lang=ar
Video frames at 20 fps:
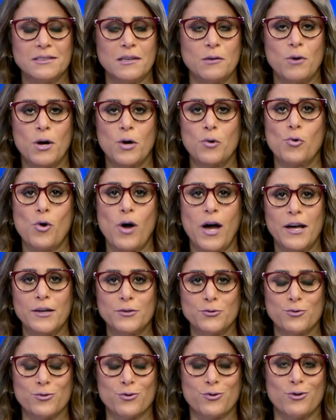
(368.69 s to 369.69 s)

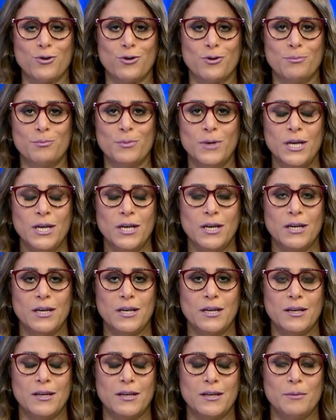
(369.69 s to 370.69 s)
توقعاتكم
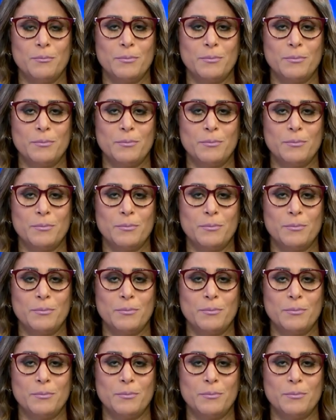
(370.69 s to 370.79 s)
آه،